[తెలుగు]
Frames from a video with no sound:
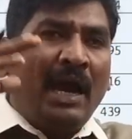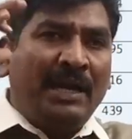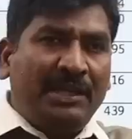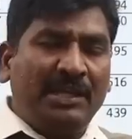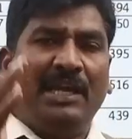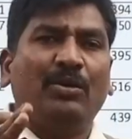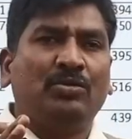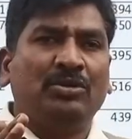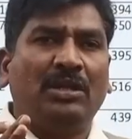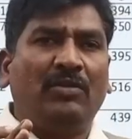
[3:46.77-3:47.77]
ఆ
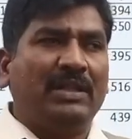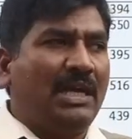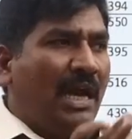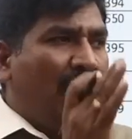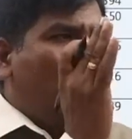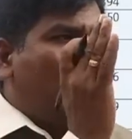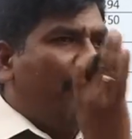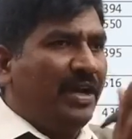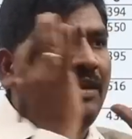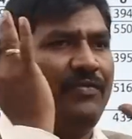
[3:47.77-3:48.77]
నిర్ణయానికి వచ్చిన తర్వాత ఒక
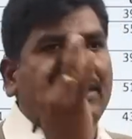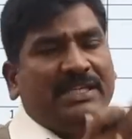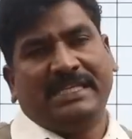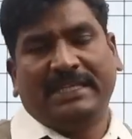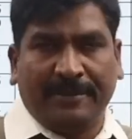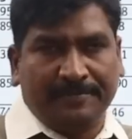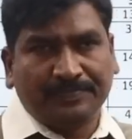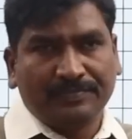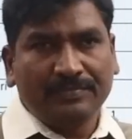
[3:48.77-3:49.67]
ఫిగర్ ఫిక్స్ చేస్తారు